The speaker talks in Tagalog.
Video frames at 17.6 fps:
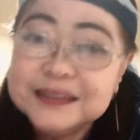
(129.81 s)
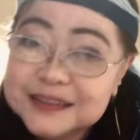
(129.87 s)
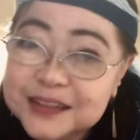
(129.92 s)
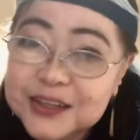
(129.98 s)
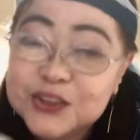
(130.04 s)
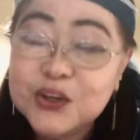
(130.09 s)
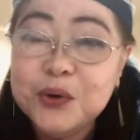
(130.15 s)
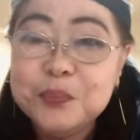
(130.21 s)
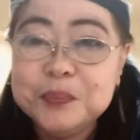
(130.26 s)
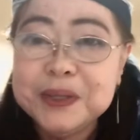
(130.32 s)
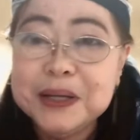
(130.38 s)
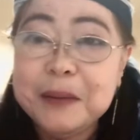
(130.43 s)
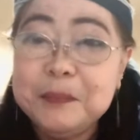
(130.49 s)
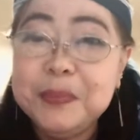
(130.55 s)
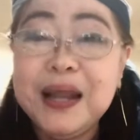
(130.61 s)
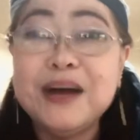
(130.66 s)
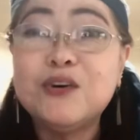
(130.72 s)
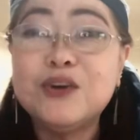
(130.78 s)
dito,
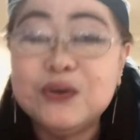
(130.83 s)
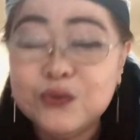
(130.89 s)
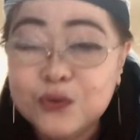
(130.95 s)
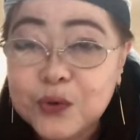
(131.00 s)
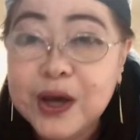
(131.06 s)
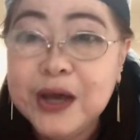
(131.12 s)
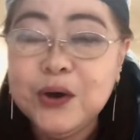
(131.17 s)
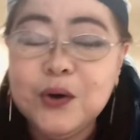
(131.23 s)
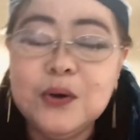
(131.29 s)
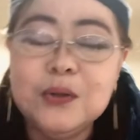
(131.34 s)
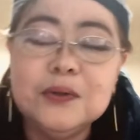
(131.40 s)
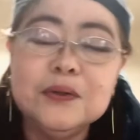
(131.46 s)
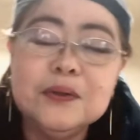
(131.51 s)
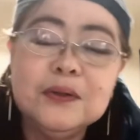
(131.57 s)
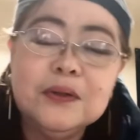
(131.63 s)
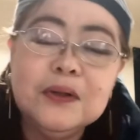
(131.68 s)
binablog ko ngayon.